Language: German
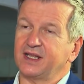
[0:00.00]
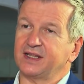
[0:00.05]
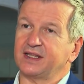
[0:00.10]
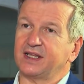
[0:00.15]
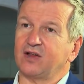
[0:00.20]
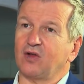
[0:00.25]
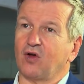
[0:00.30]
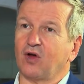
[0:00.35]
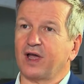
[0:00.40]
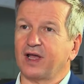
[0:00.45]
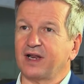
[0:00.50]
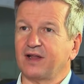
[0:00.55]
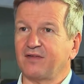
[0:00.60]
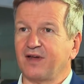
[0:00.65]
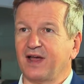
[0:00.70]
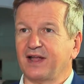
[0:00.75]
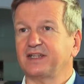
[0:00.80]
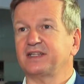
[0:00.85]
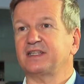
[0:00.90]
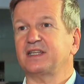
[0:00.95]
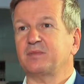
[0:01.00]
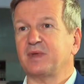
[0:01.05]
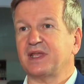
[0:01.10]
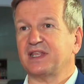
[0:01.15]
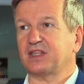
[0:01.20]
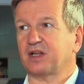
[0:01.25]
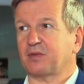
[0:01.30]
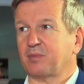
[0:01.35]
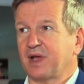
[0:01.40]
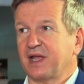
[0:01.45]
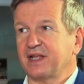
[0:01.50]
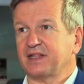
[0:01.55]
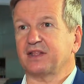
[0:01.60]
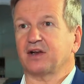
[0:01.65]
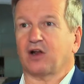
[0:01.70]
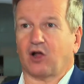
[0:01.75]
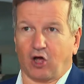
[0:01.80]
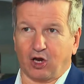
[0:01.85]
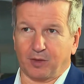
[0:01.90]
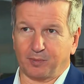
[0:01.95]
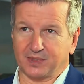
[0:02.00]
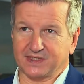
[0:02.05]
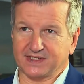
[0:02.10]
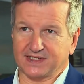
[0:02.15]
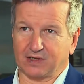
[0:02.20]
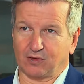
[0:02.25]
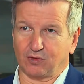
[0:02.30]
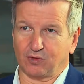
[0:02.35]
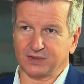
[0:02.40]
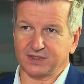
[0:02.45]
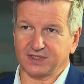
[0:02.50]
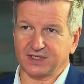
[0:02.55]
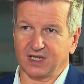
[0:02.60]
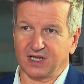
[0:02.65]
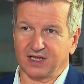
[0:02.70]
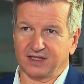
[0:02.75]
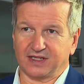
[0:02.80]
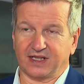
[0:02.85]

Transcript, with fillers: dann werden die Mitarbeiter arbeitslos,